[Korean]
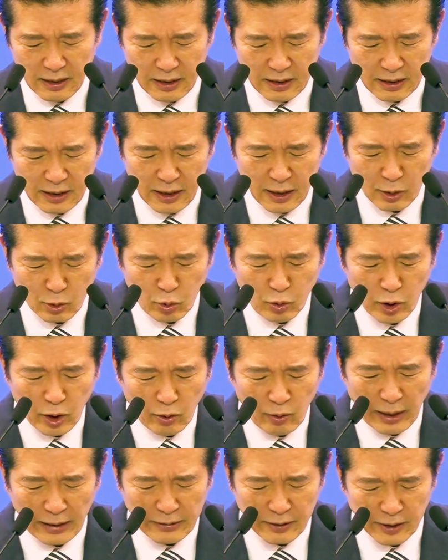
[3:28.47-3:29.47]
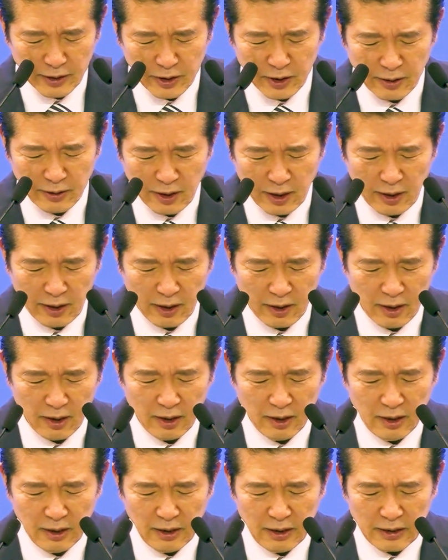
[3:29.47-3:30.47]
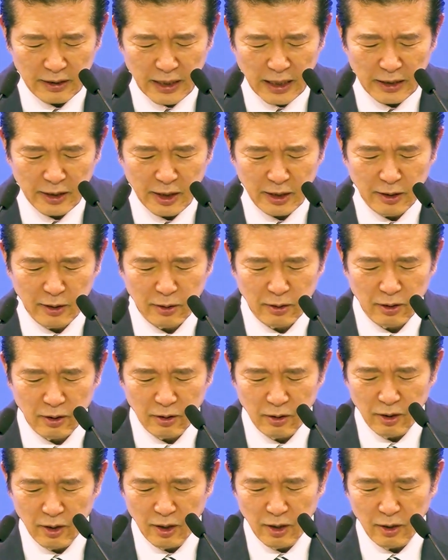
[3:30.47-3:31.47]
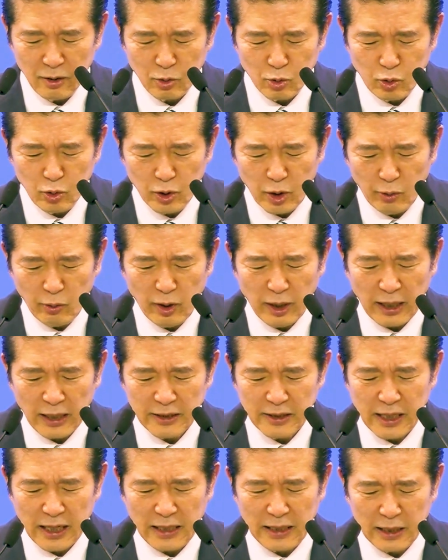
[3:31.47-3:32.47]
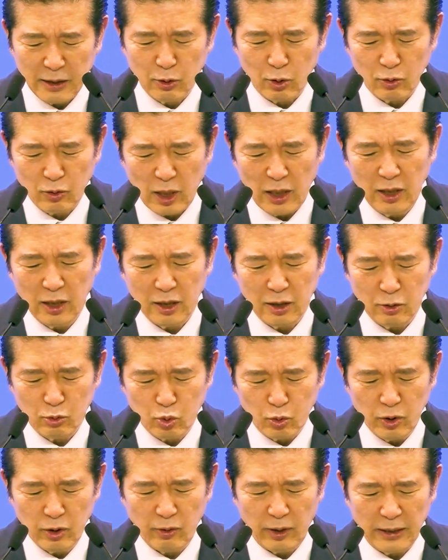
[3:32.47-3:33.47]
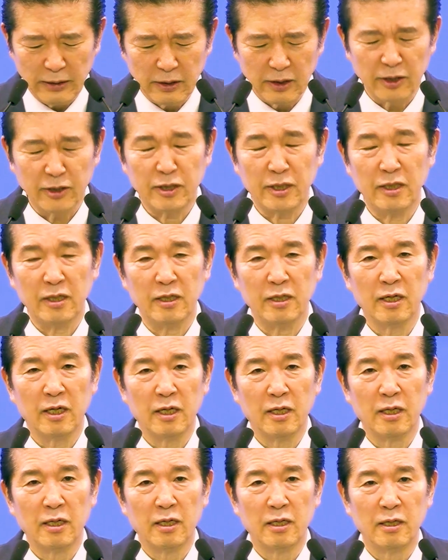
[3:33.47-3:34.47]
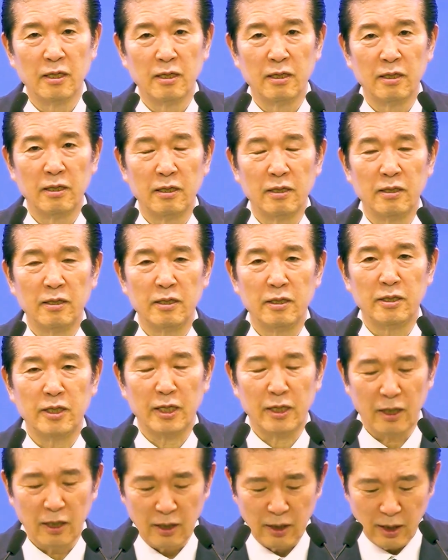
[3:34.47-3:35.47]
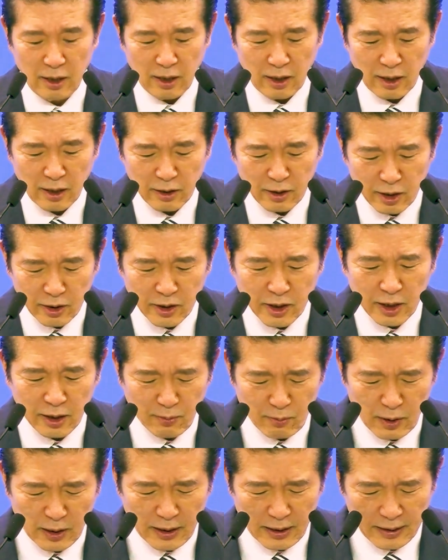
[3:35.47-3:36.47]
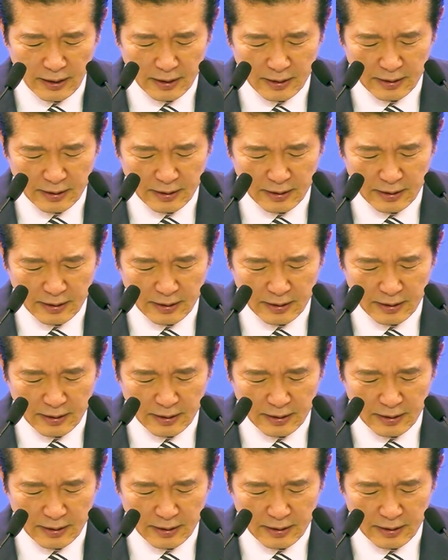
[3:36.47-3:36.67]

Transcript: 이 두려워하는 것인데 사실은 두려워하지 않아도 될 일을 두려워하는 것이 이제 특징입니다.